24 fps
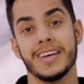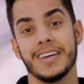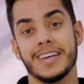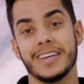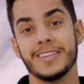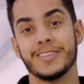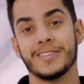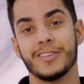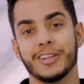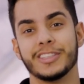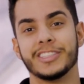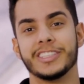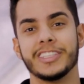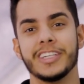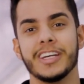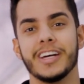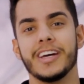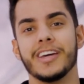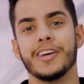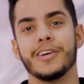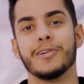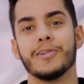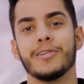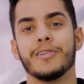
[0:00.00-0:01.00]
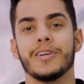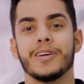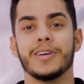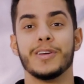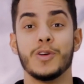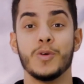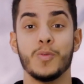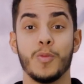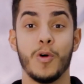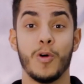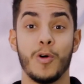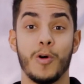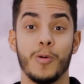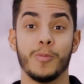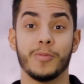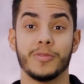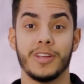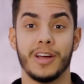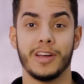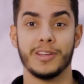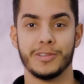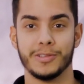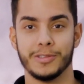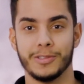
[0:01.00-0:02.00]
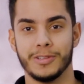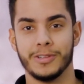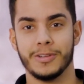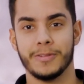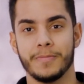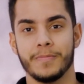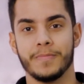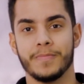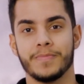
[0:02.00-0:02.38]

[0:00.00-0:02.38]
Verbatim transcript: e só tinha eu e o meu computador.